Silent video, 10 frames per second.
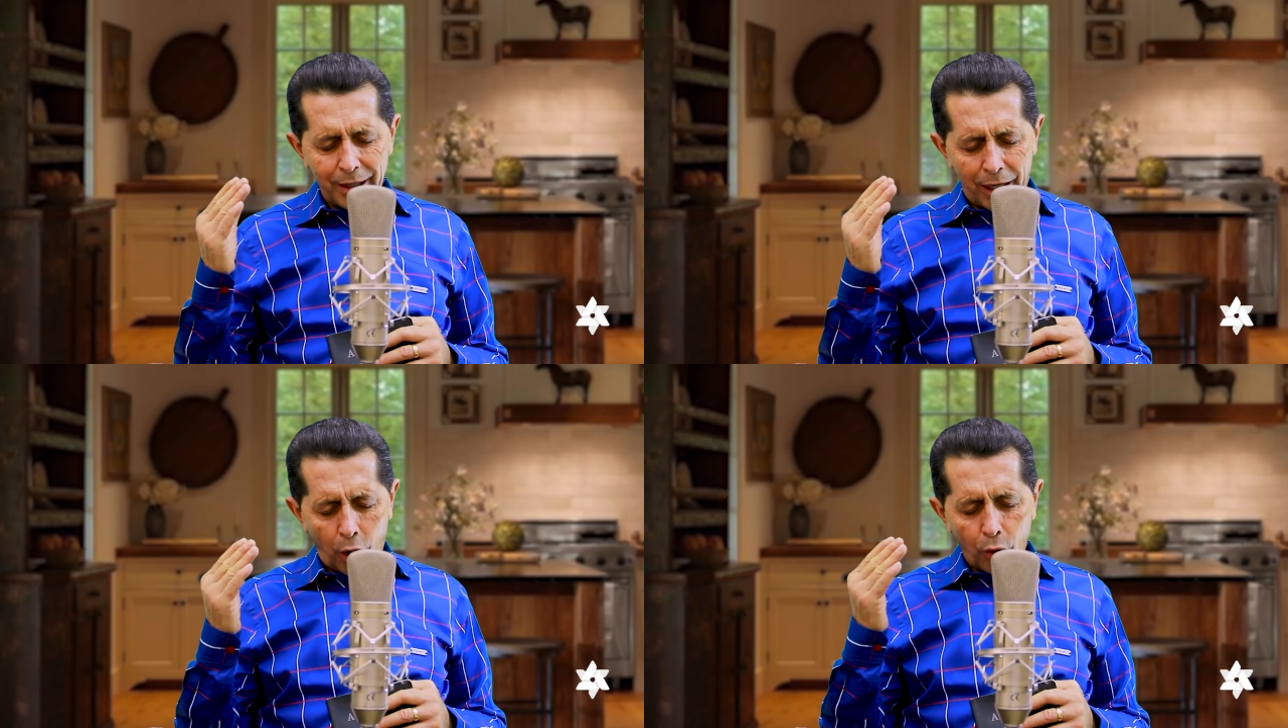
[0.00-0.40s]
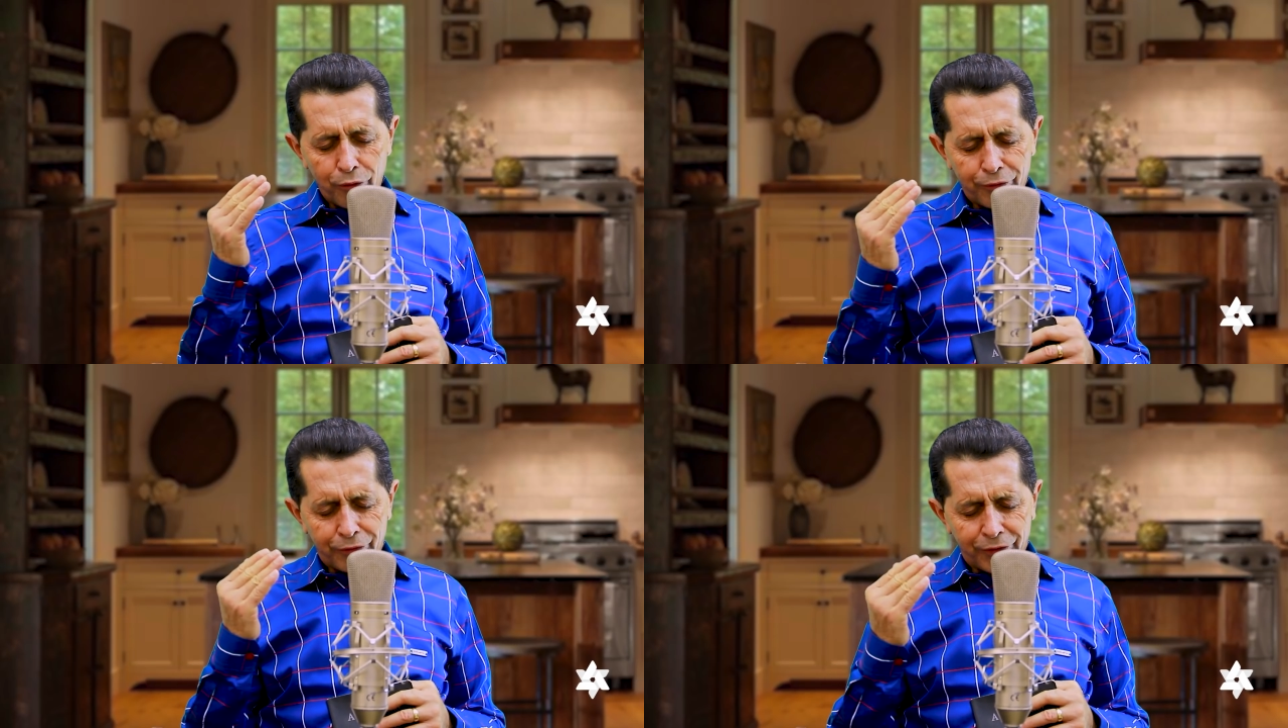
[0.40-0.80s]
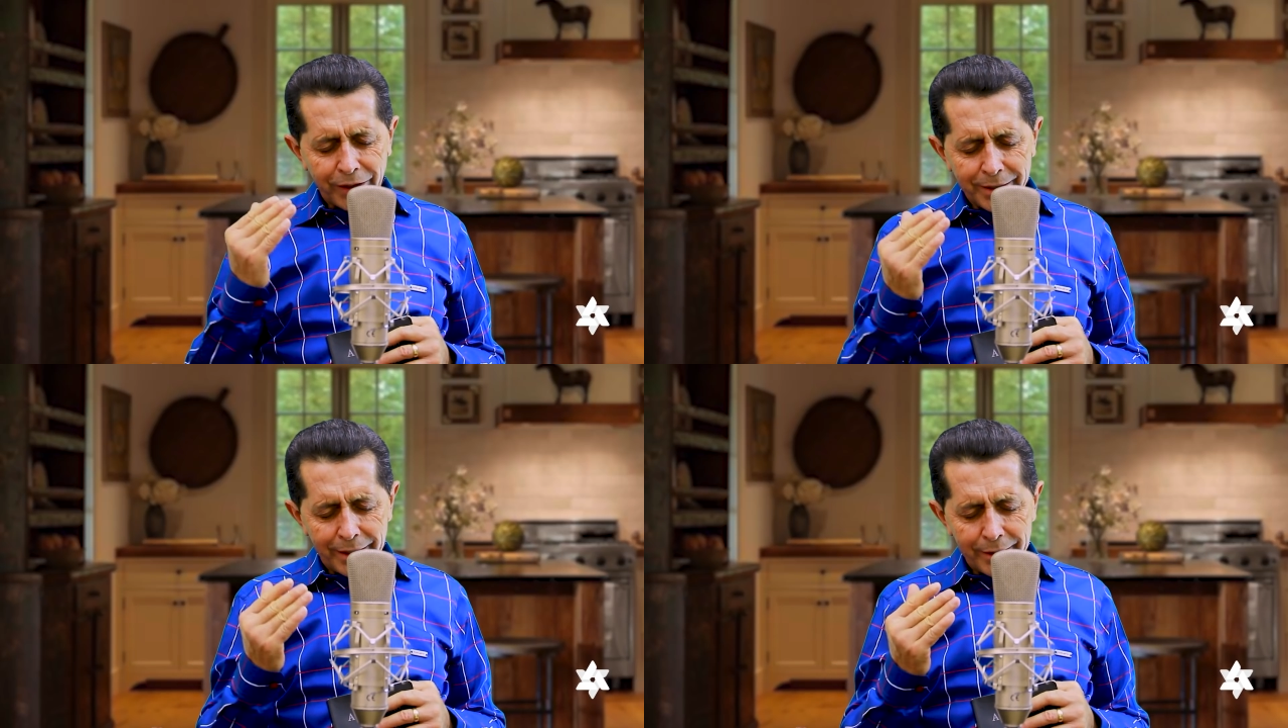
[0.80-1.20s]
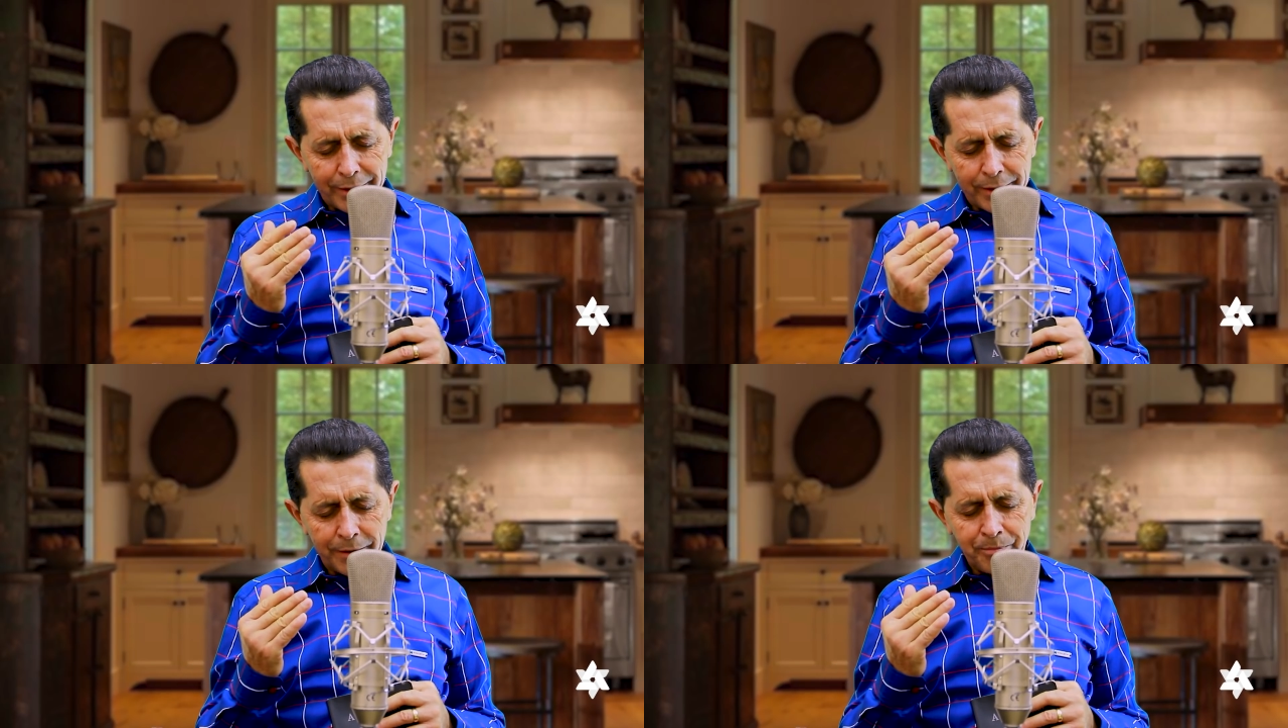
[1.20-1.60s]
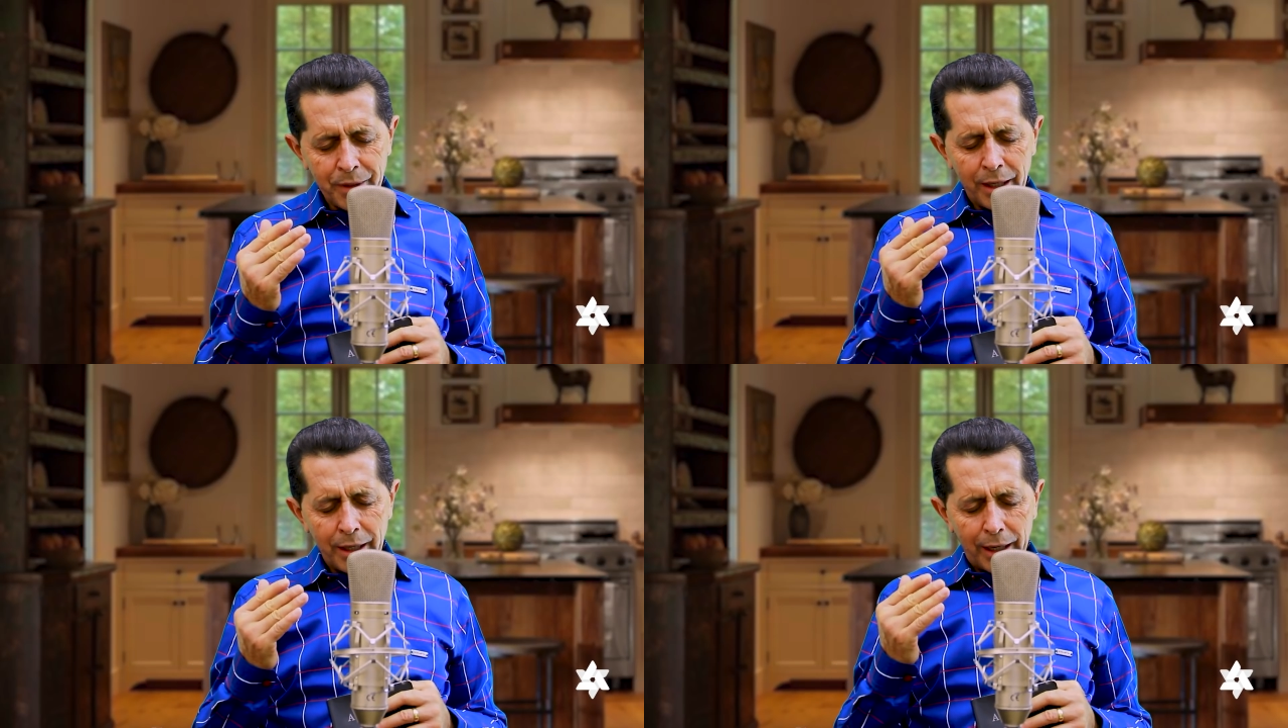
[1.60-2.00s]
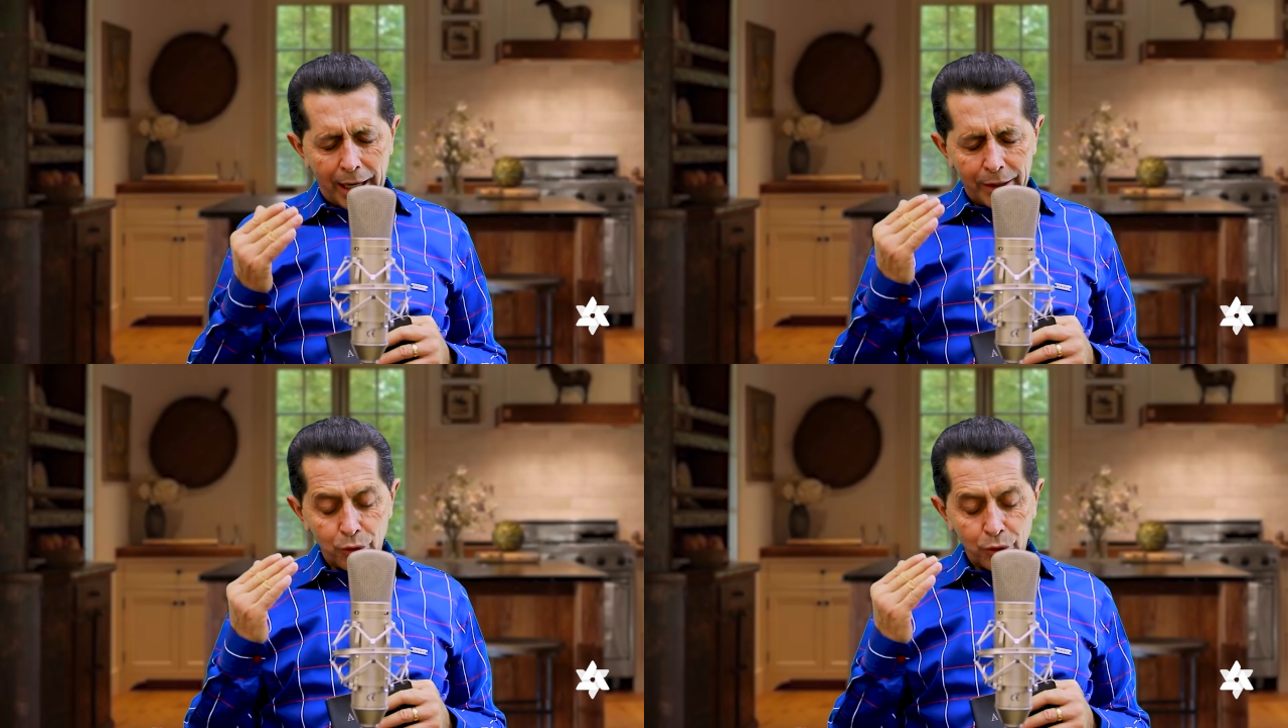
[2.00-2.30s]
Ao fim da era, a